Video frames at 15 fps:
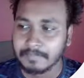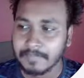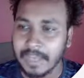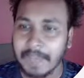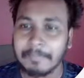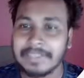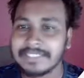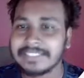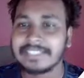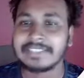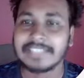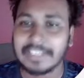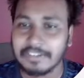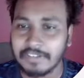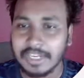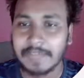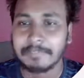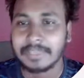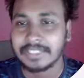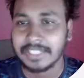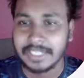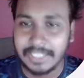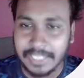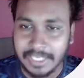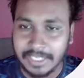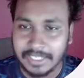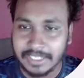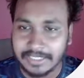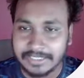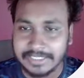আমি চিন্তা করে আপনাদেরকে
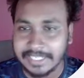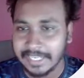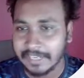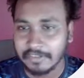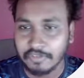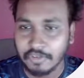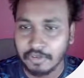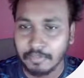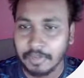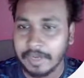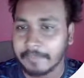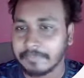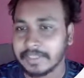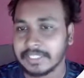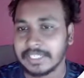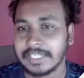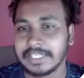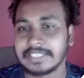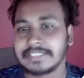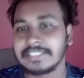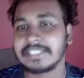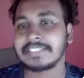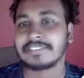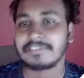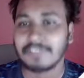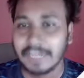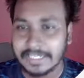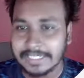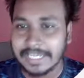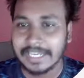শেয়ার করব আপনাদেরকে
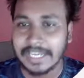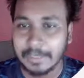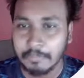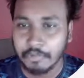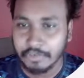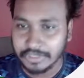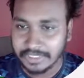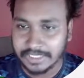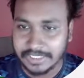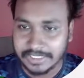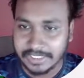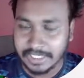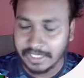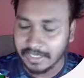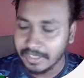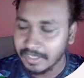ট্রিক্সগুলো দেখাবো ওই জিনিসটা